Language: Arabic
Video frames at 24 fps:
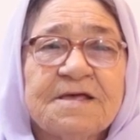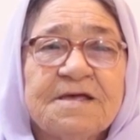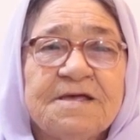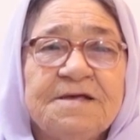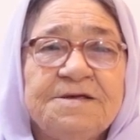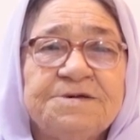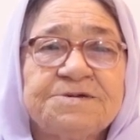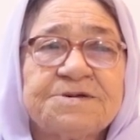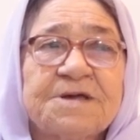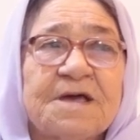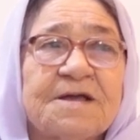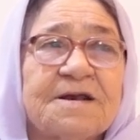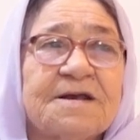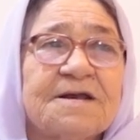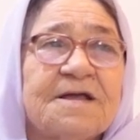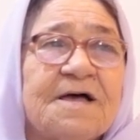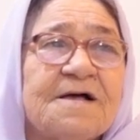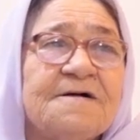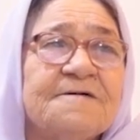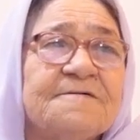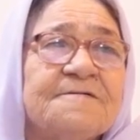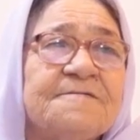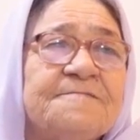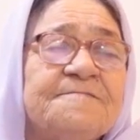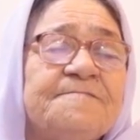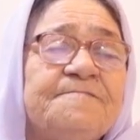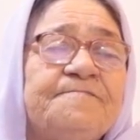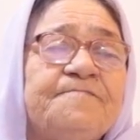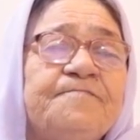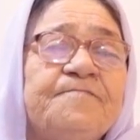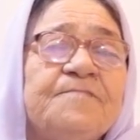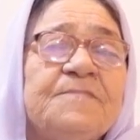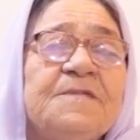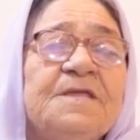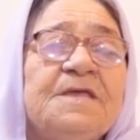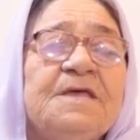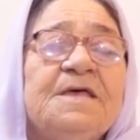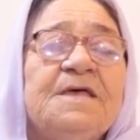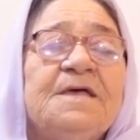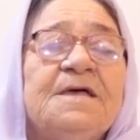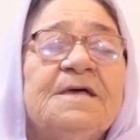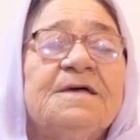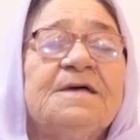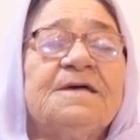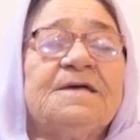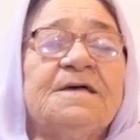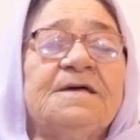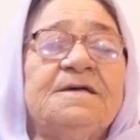إن شاء الله
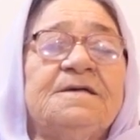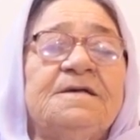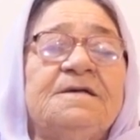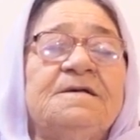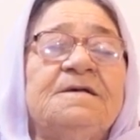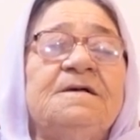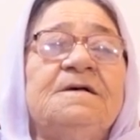إيه